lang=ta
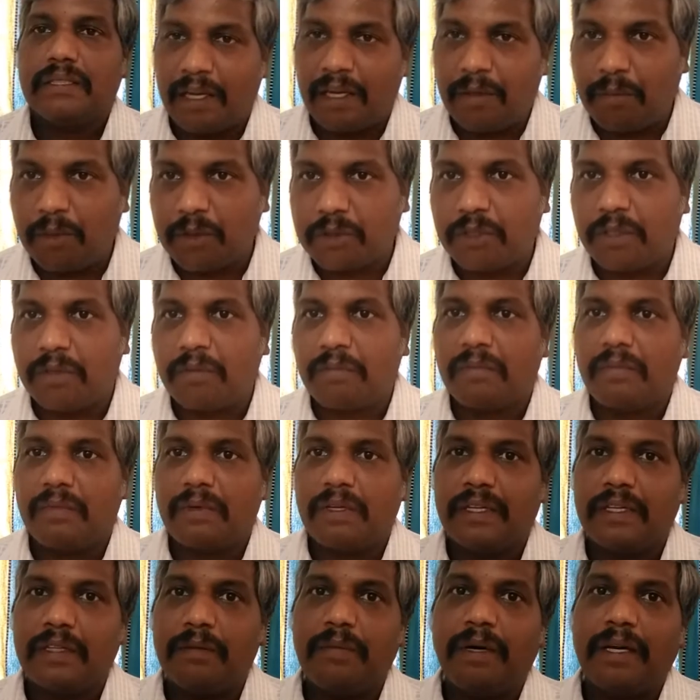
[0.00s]
ரைபோசோம்
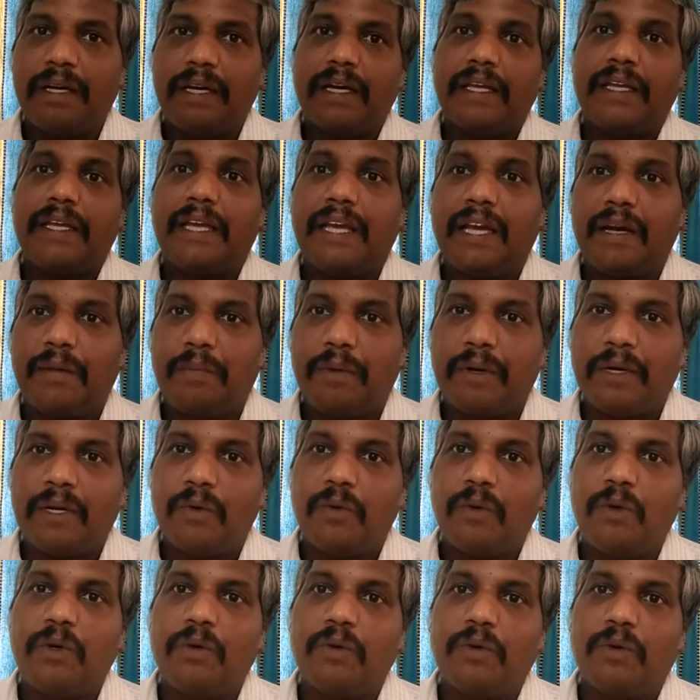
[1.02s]
இது மாதிரியான ஏகப்பட்ட
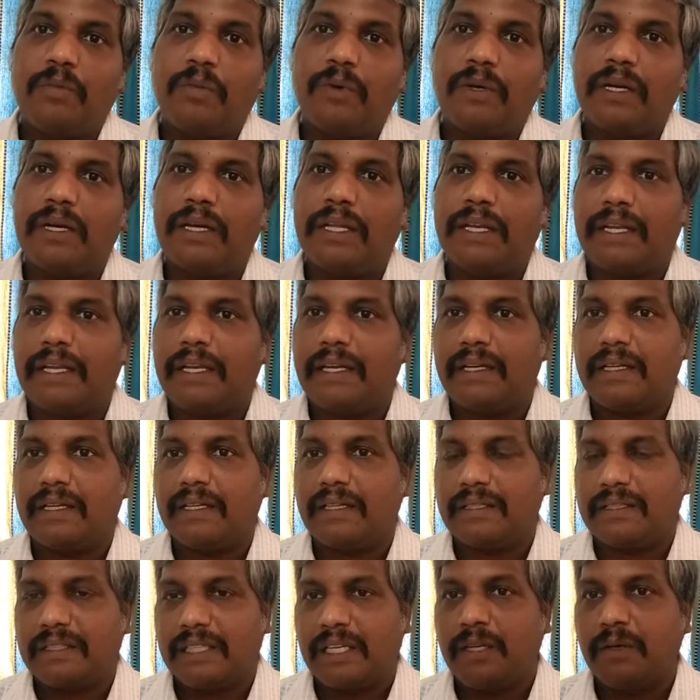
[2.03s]
உள் உறுப்புகள் நிறைய
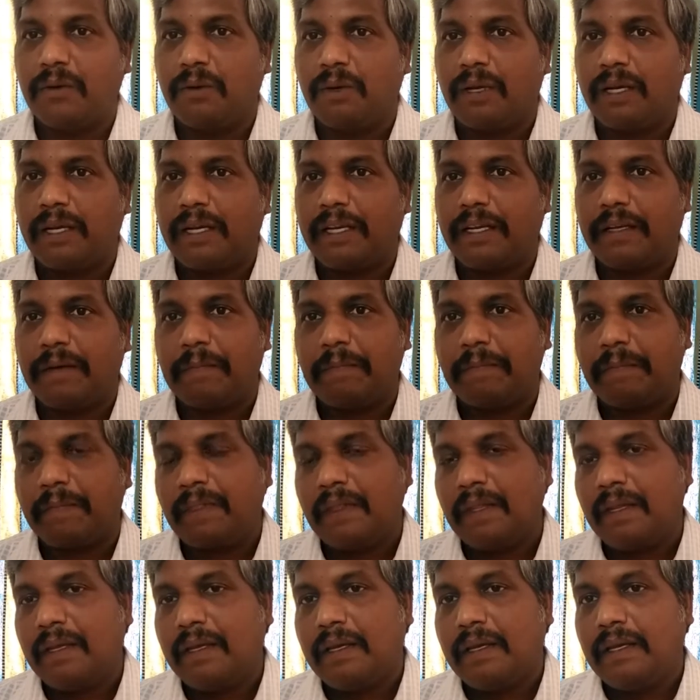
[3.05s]
இருக்கு செல்லுக்குள்ளாரையே
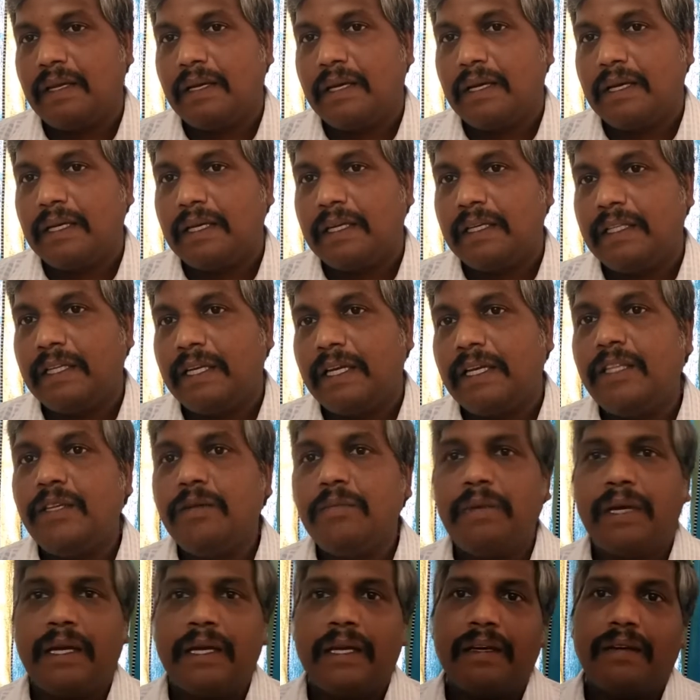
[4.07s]
இது
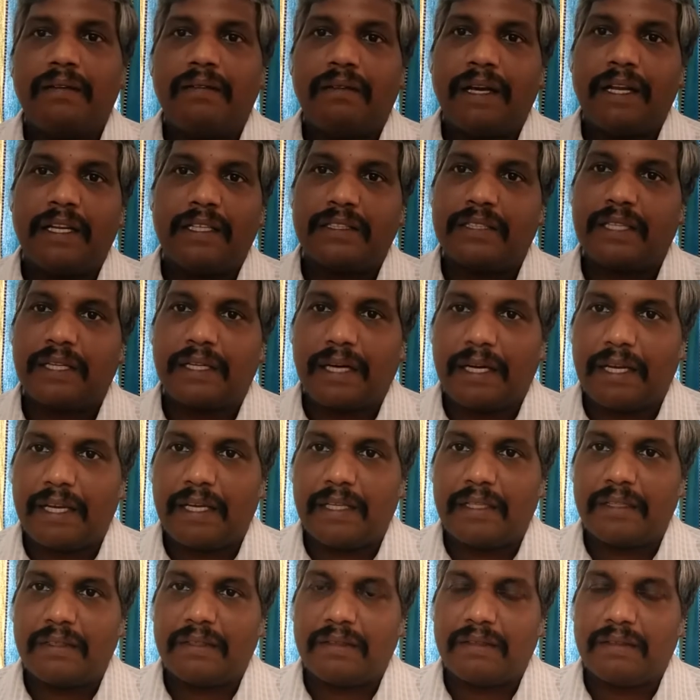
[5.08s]
எதுவுமே வைரஸ்க்கு
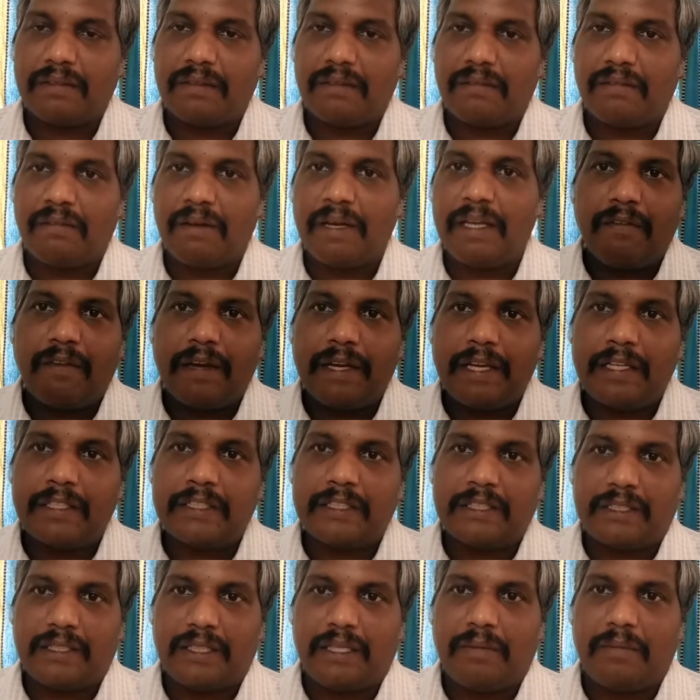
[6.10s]
கிடையாது
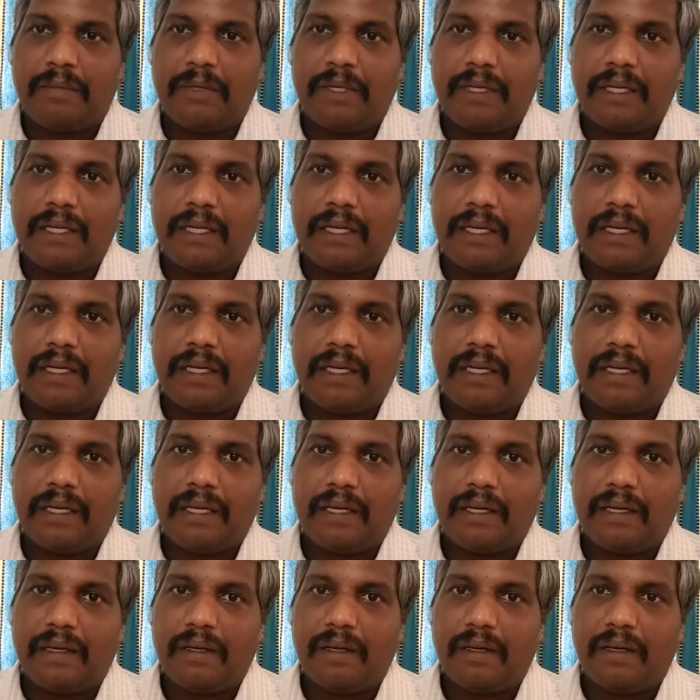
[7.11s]
வைரஸ் அப்படிங்கிற
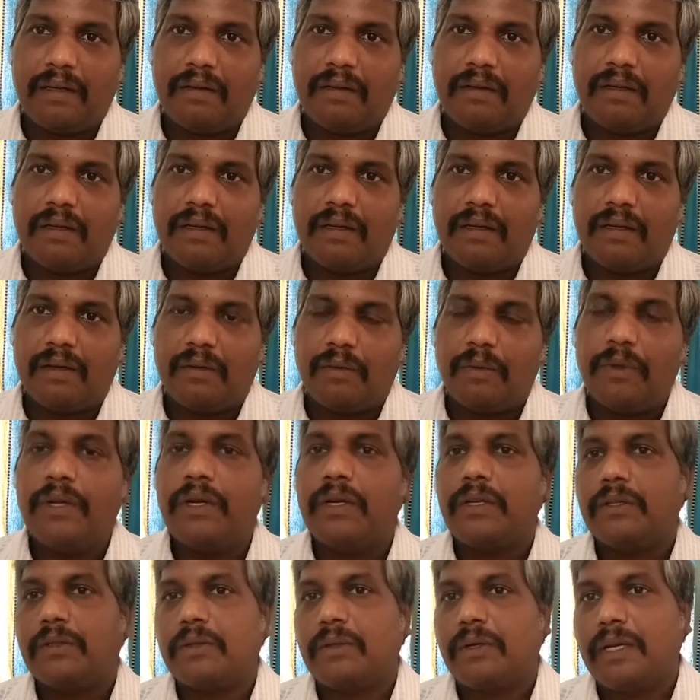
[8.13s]

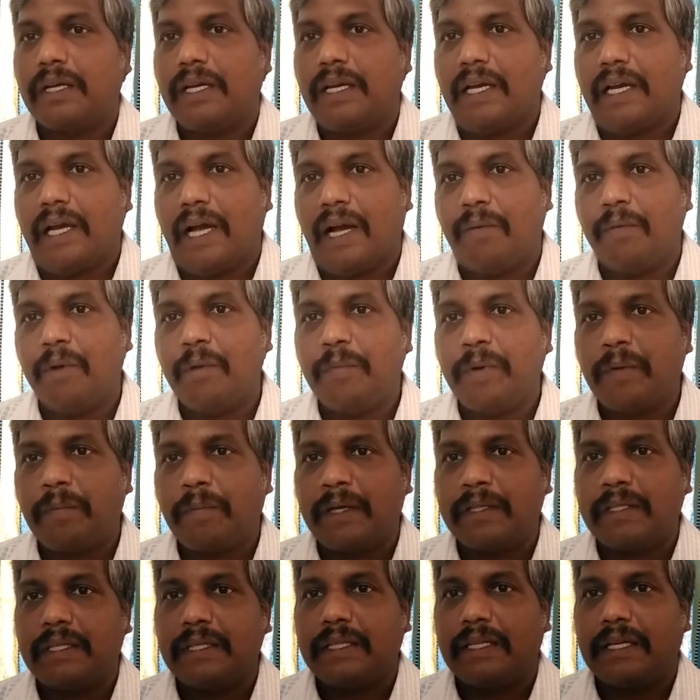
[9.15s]
உயிரினத்தோட அமைப்பு
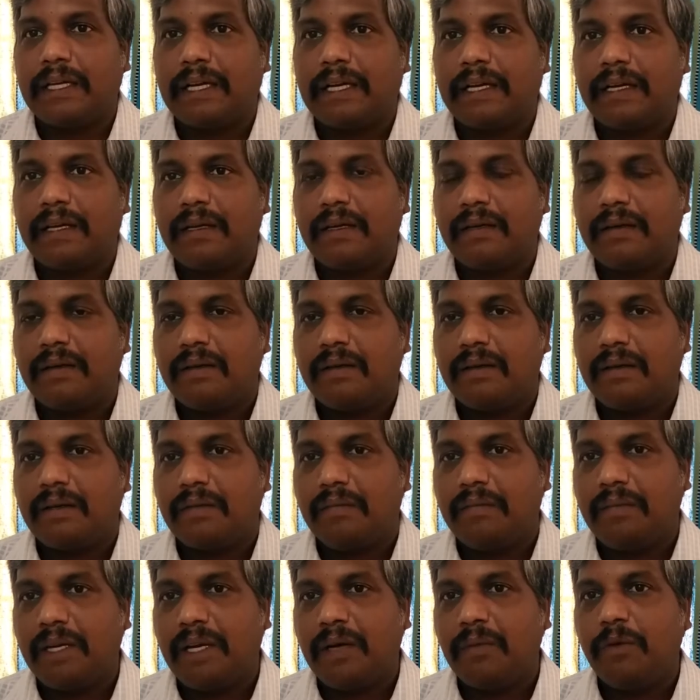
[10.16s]
பார்த்தீங்கன்னா
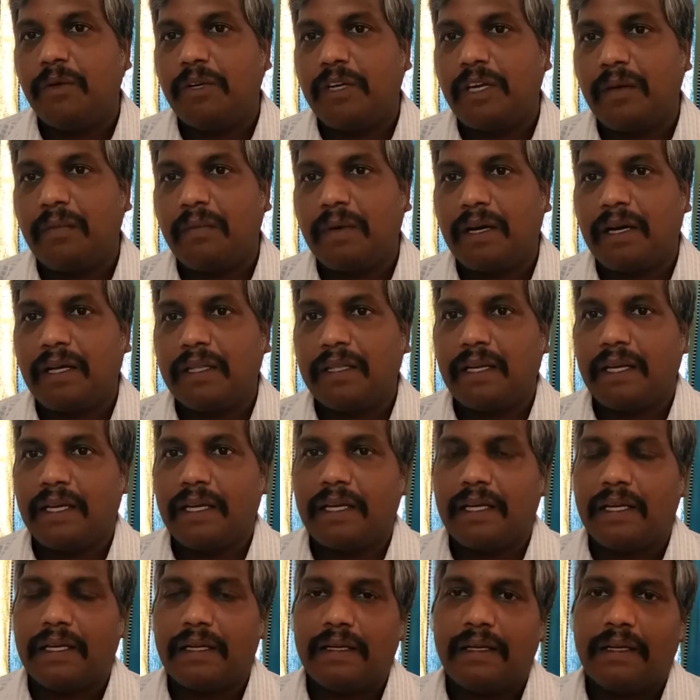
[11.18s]
மிக முக்கியமாக அதில்